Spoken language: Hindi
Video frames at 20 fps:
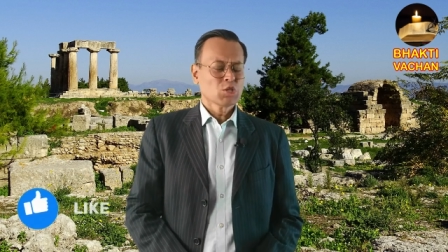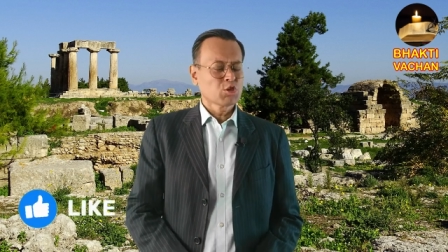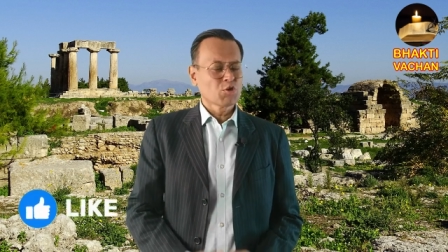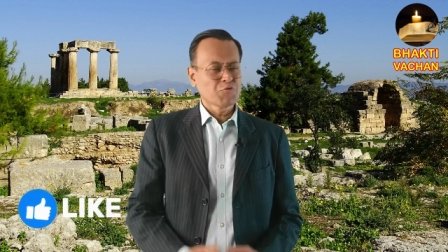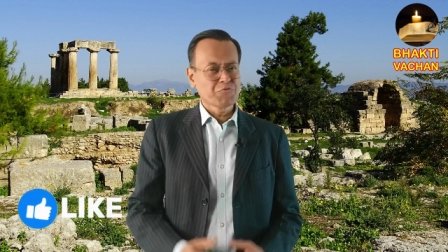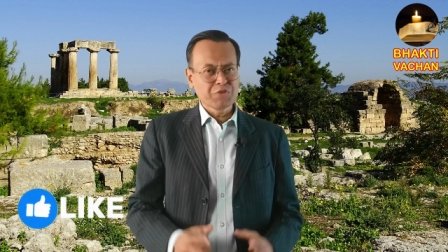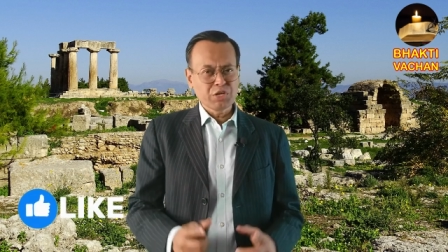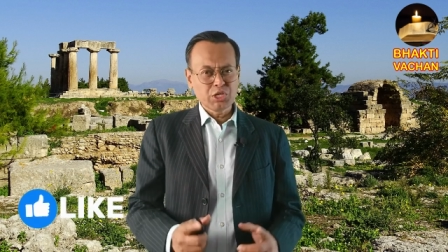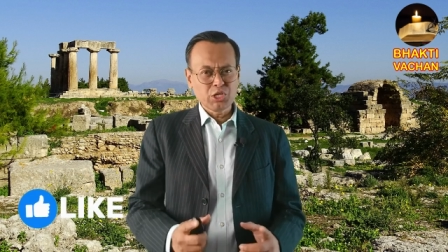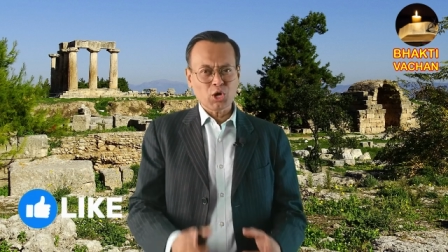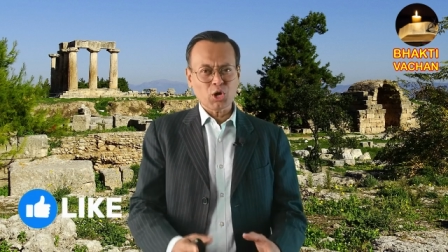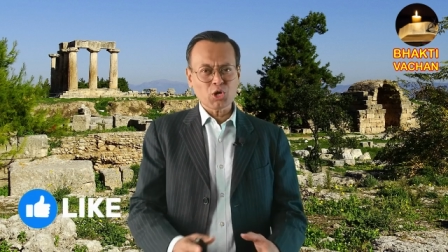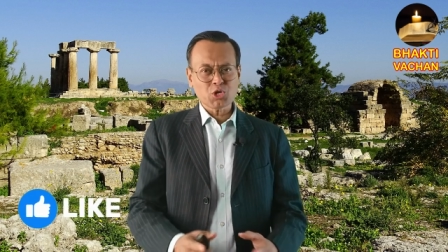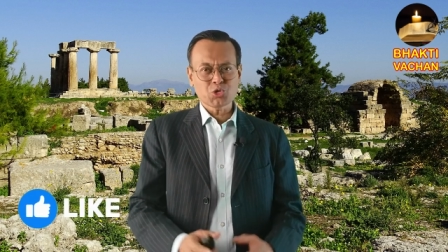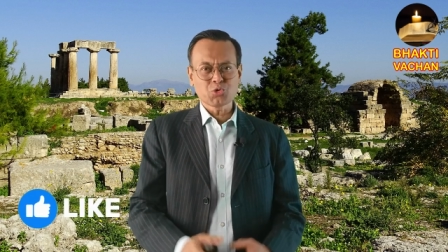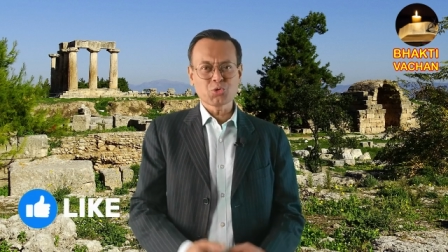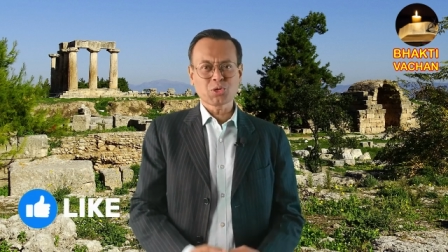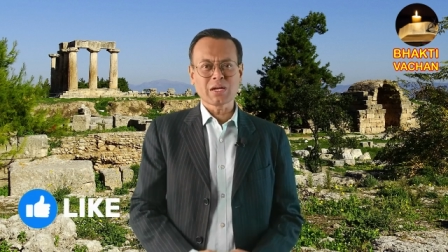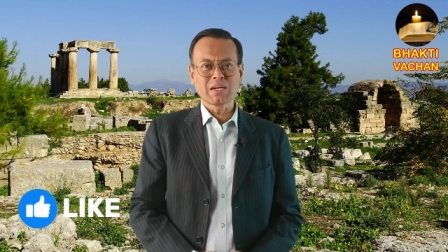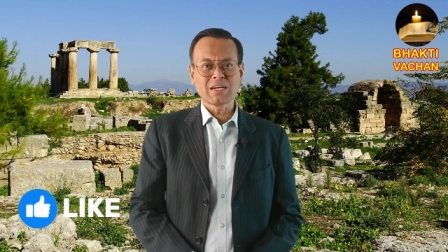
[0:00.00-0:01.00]
तो वीडियो को
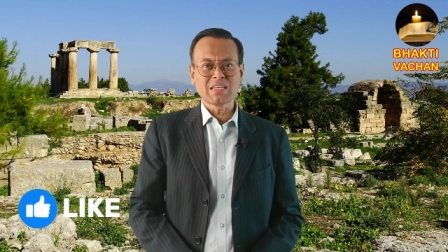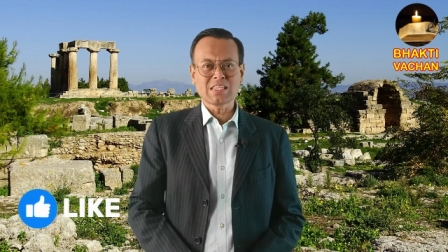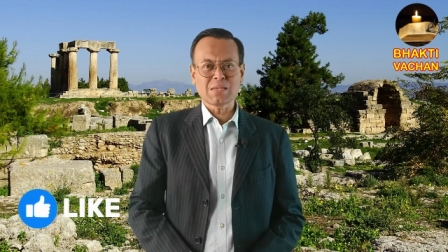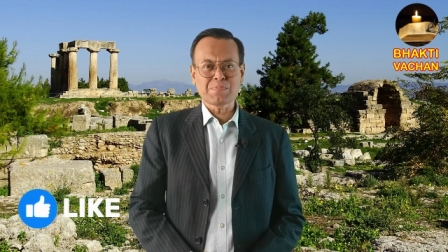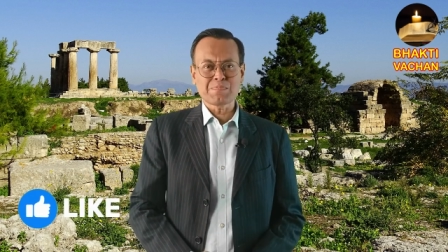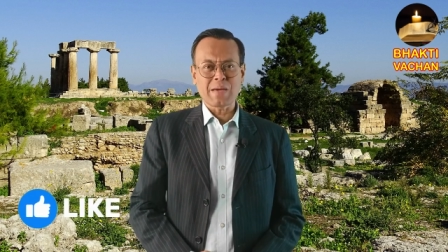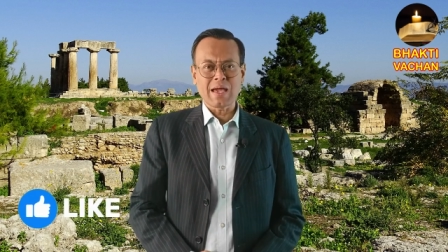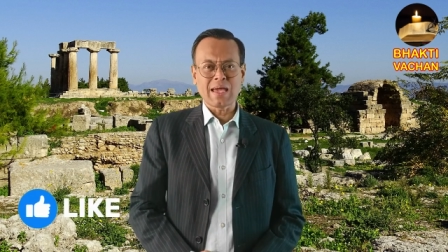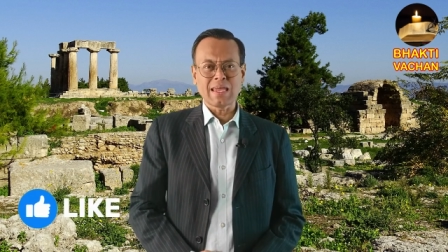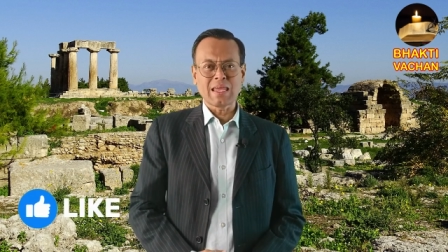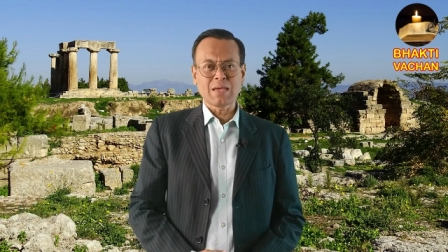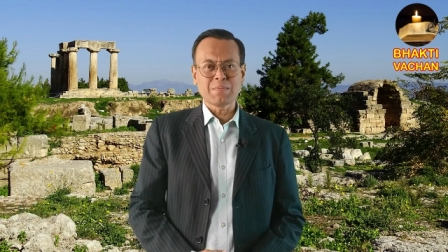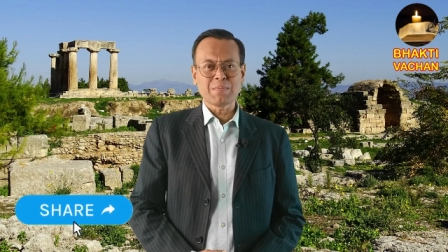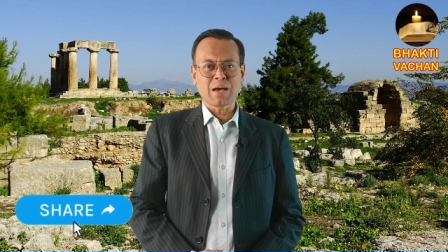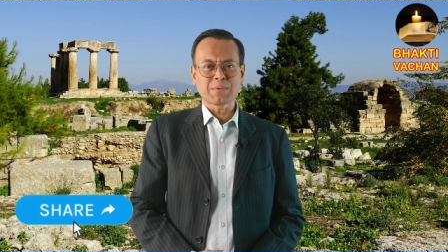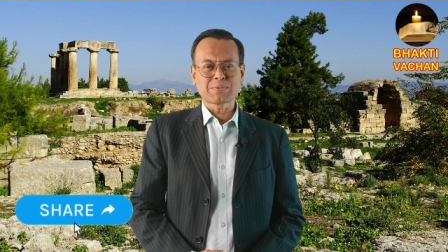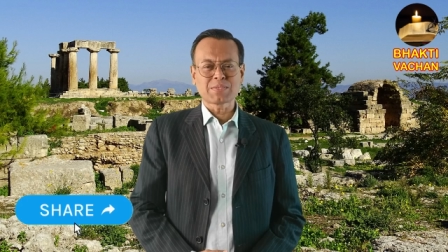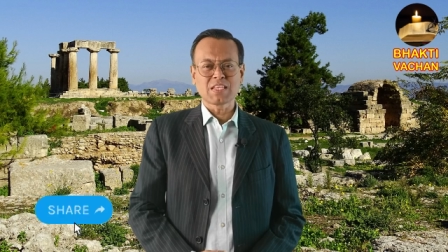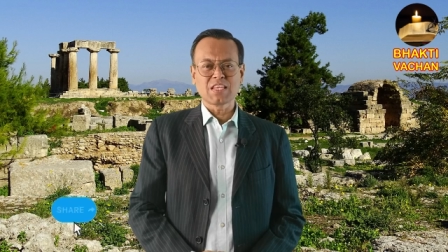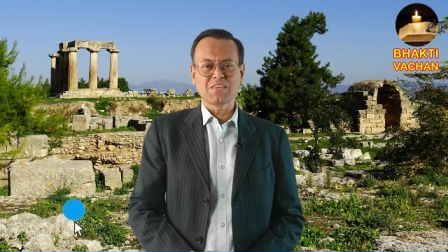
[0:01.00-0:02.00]
शुरू करने से पहले
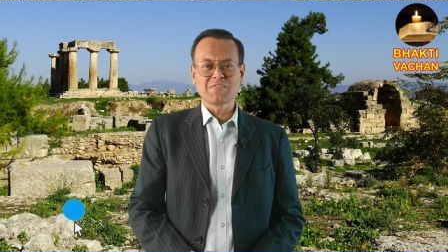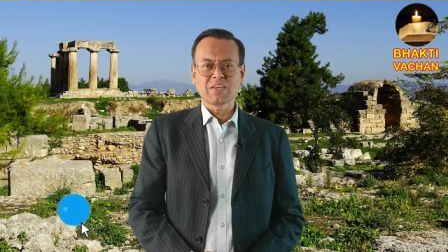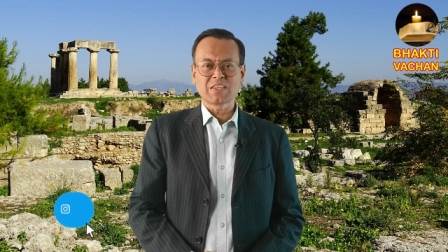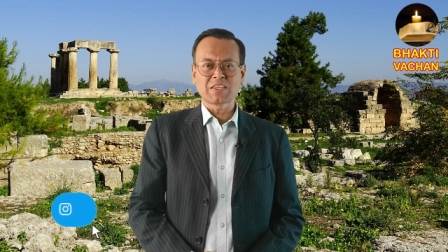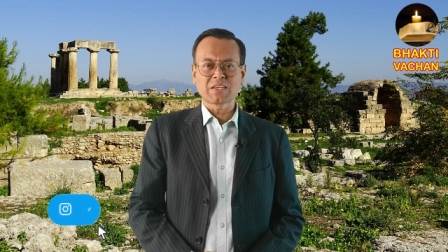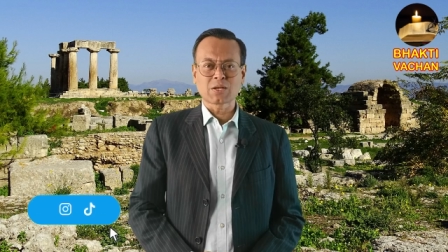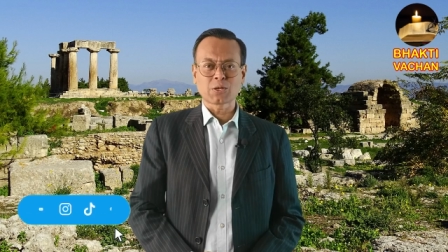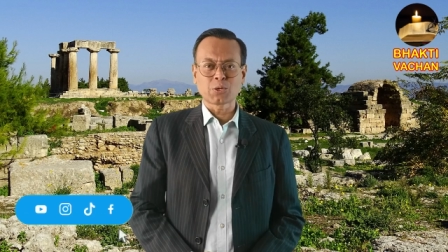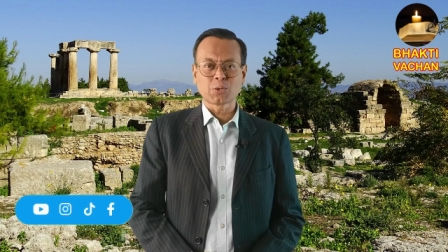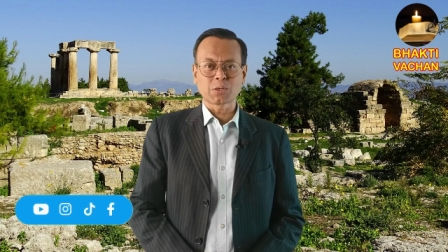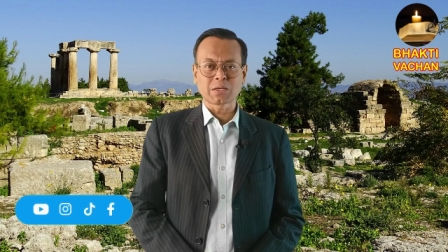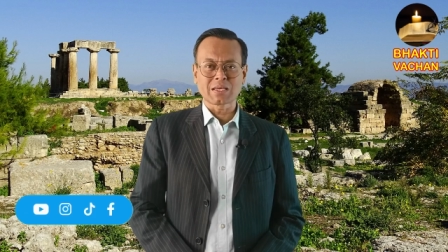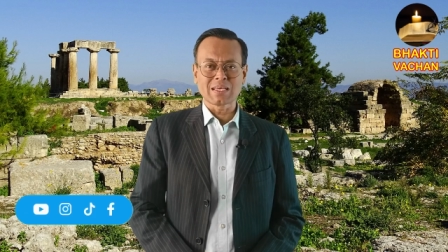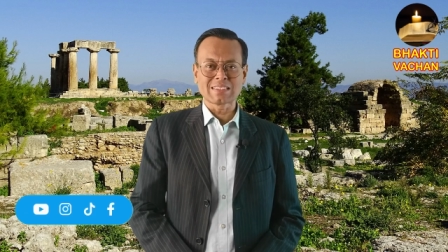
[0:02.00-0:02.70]
मैं आपसे निवेदन करूँगा